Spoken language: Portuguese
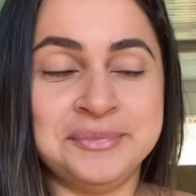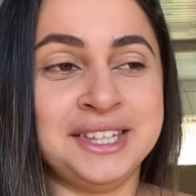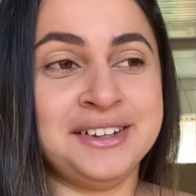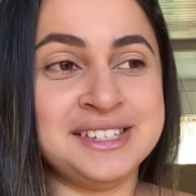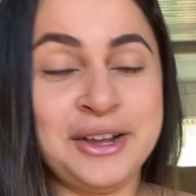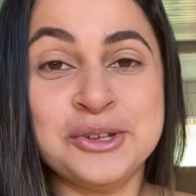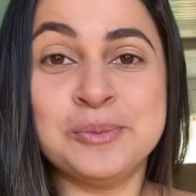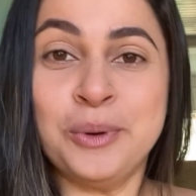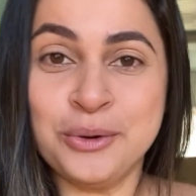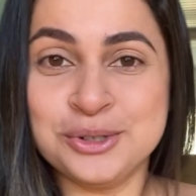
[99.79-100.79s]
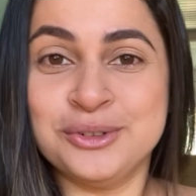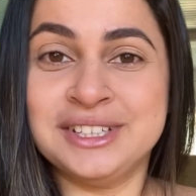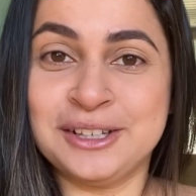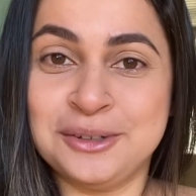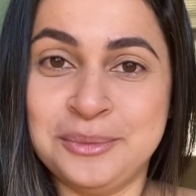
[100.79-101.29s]
Então, assim, aos poucos tudo
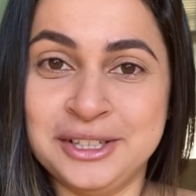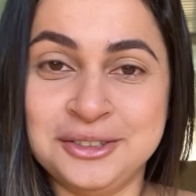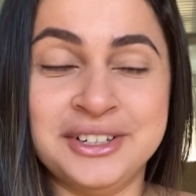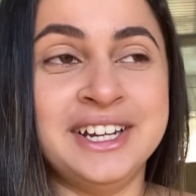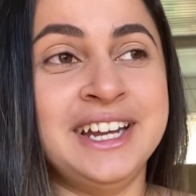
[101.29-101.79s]
tá tomando